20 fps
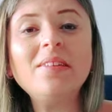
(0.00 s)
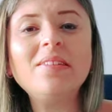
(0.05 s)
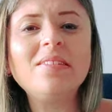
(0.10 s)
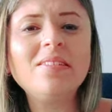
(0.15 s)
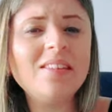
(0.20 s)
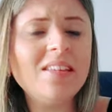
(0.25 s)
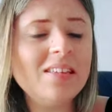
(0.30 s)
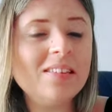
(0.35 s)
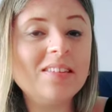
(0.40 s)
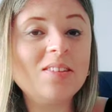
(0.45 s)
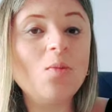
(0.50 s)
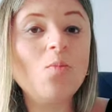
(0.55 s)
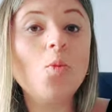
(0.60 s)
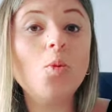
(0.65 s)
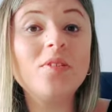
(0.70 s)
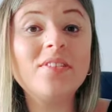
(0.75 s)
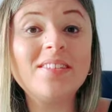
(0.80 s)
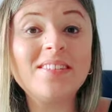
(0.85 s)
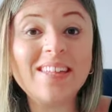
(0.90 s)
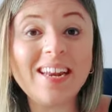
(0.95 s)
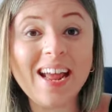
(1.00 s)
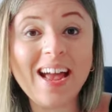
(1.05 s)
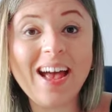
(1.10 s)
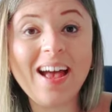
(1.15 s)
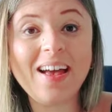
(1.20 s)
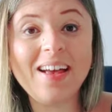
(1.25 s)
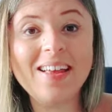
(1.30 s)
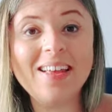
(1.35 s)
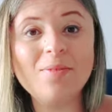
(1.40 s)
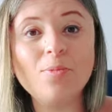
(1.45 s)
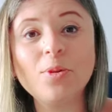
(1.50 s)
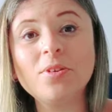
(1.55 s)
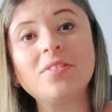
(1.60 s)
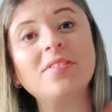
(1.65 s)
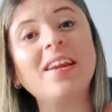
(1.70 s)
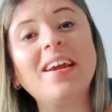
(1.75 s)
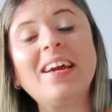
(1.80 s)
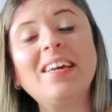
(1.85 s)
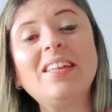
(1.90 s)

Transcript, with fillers: precisam mostrar e mostrar